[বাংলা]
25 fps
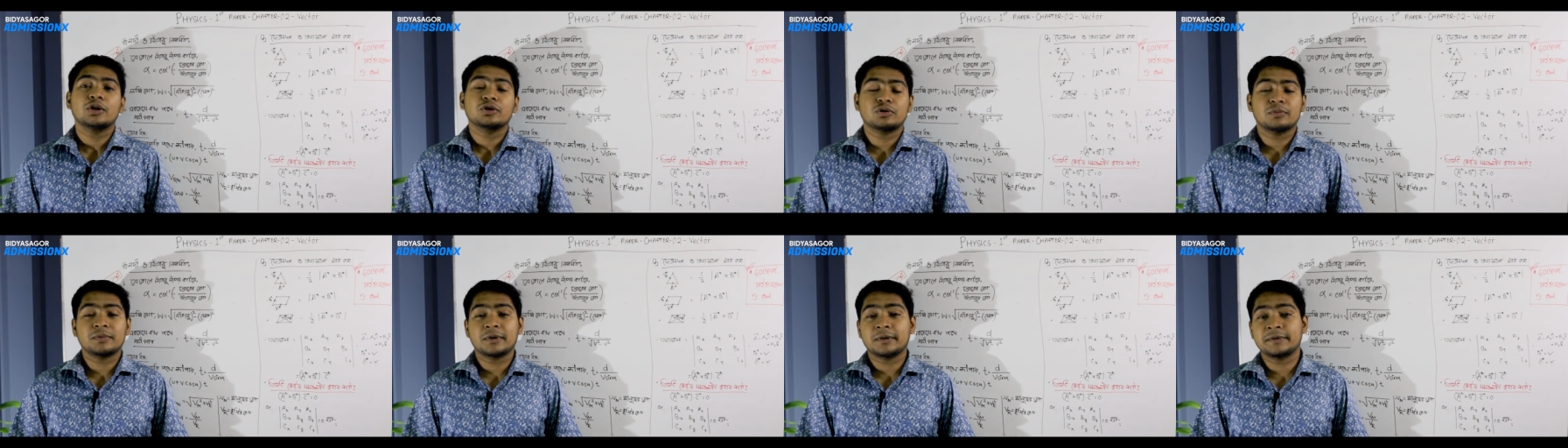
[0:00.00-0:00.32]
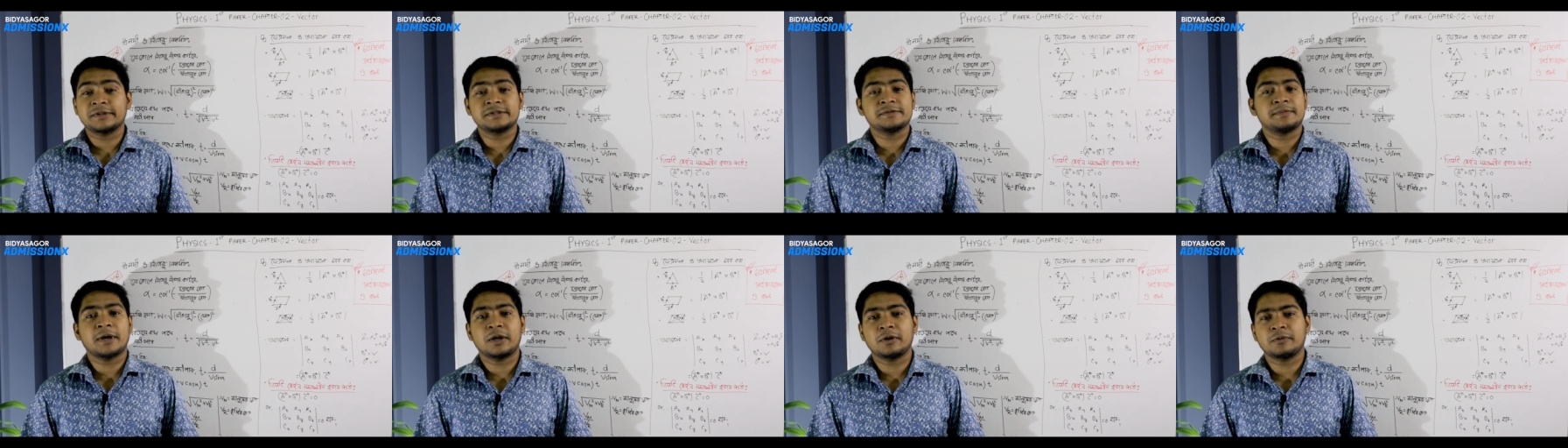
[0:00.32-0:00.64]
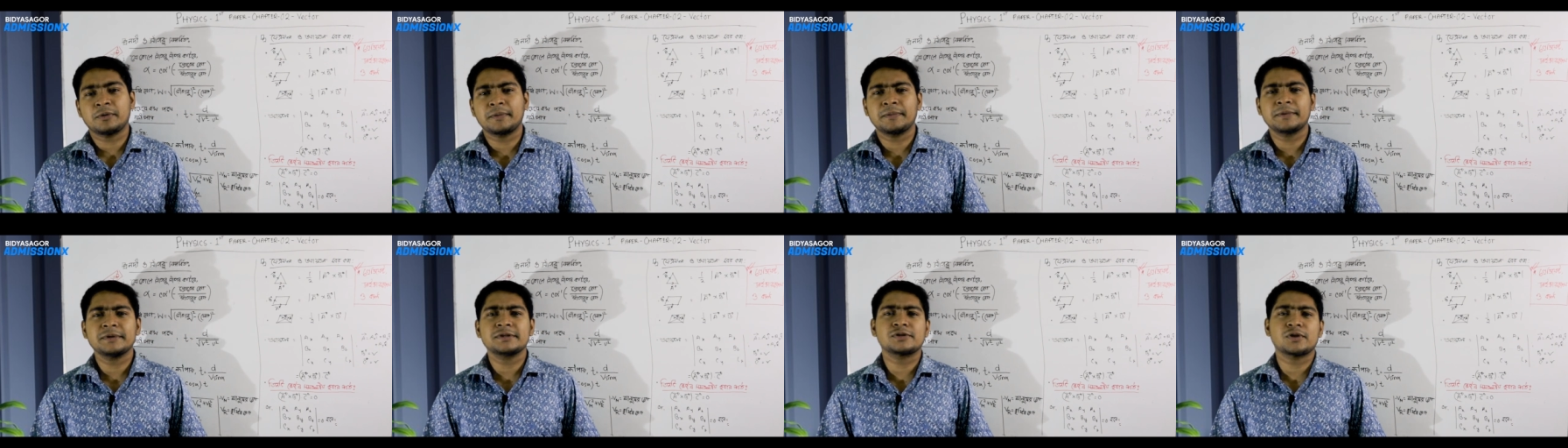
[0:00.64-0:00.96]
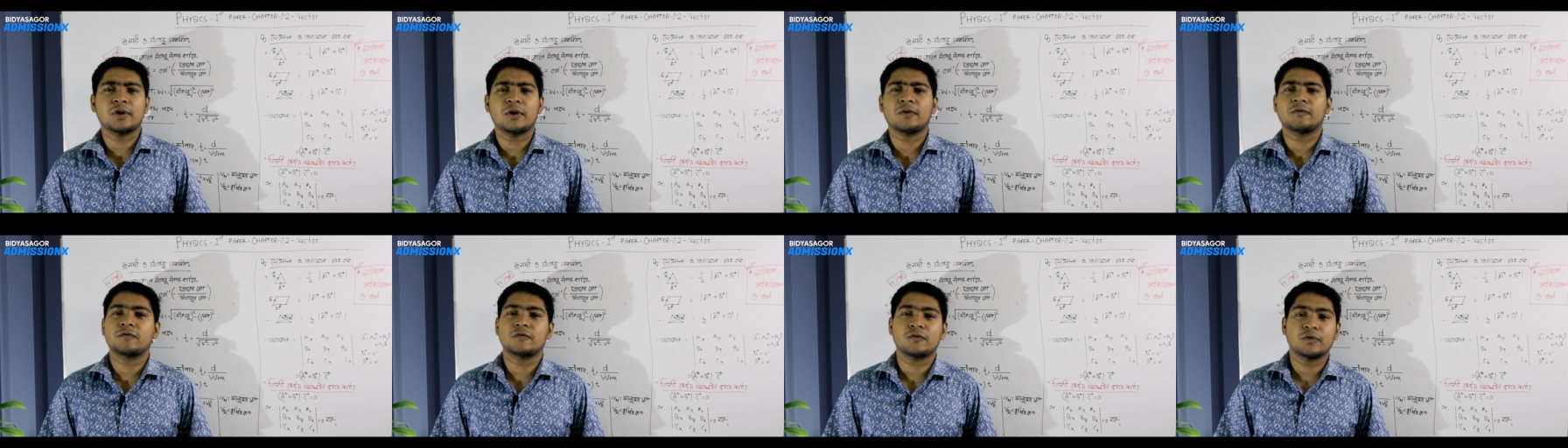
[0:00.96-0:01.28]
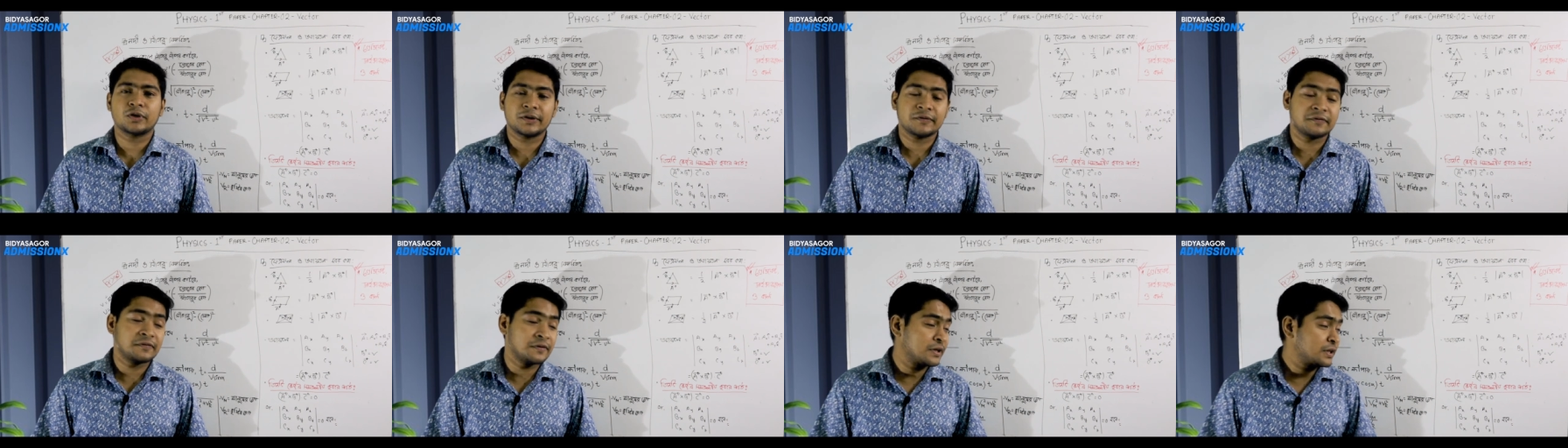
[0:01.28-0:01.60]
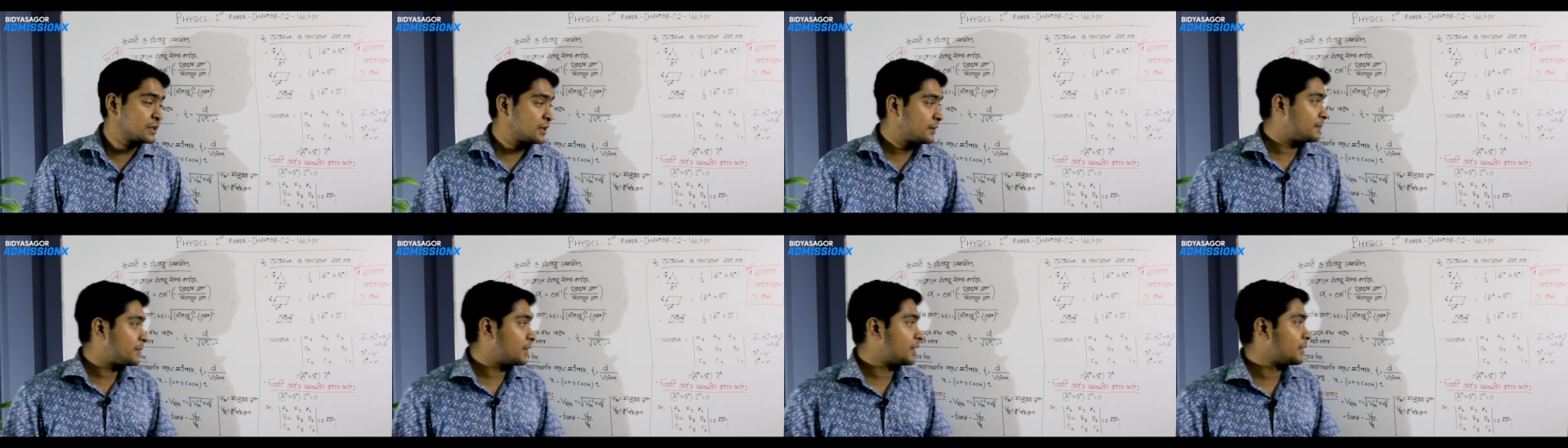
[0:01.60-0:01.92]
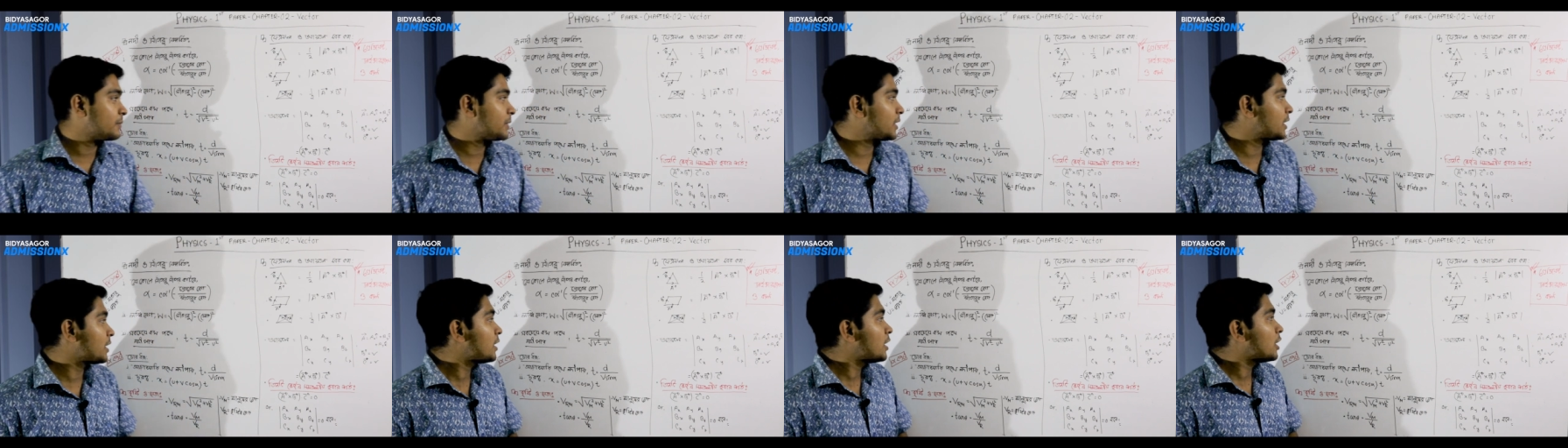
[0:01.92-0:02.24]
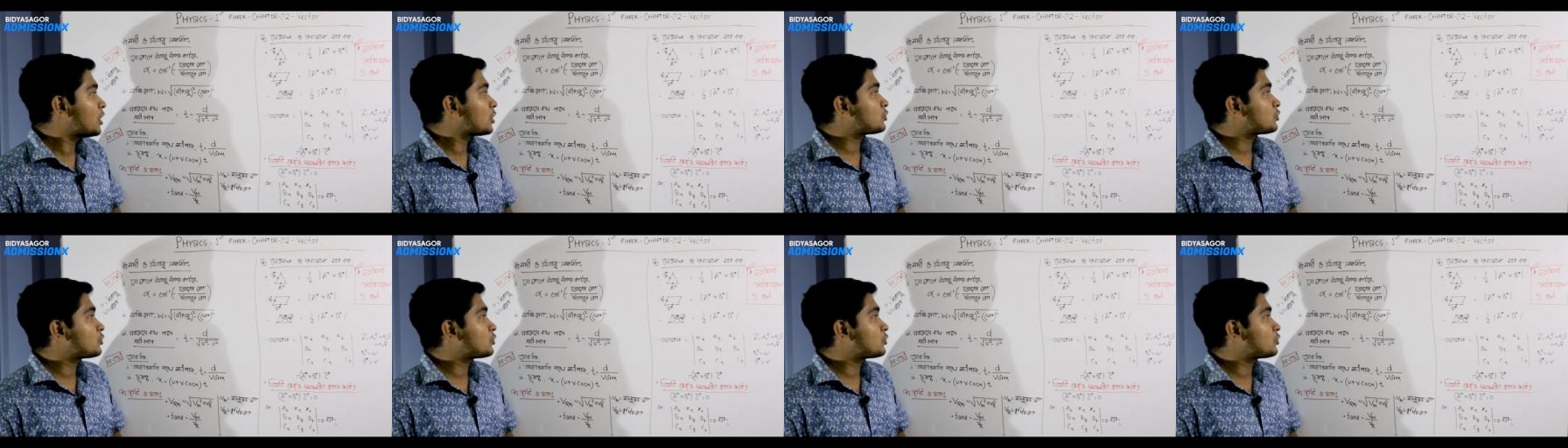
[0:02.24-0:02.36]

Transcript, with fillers: তোমরা বেশ ভালোভাবে সলভ করে ফেলতে পারবে